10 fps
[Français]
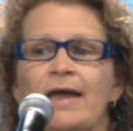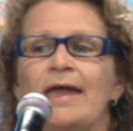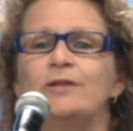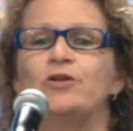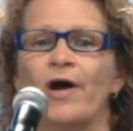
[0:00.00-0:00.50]

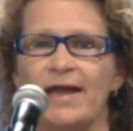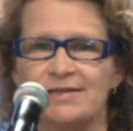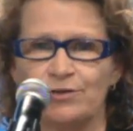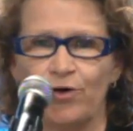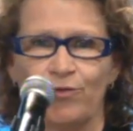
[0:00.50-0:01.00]
et de
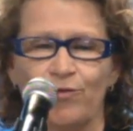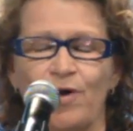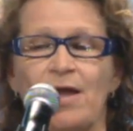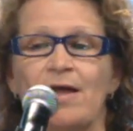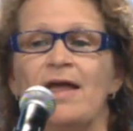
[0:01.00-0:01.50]
raison.
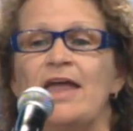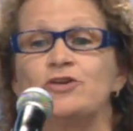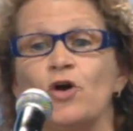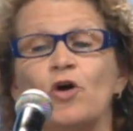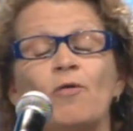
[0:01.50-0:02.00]

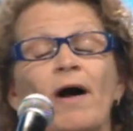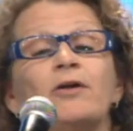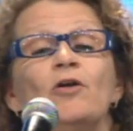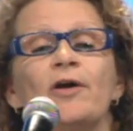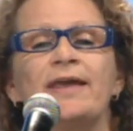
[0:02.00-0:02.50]
Et je crois
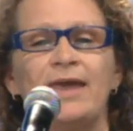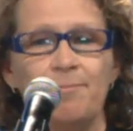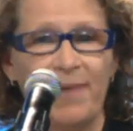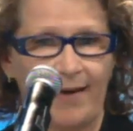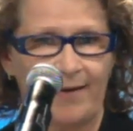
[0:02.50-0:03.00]
que le
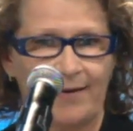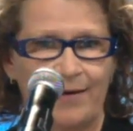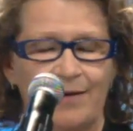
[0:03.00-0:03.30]
Québec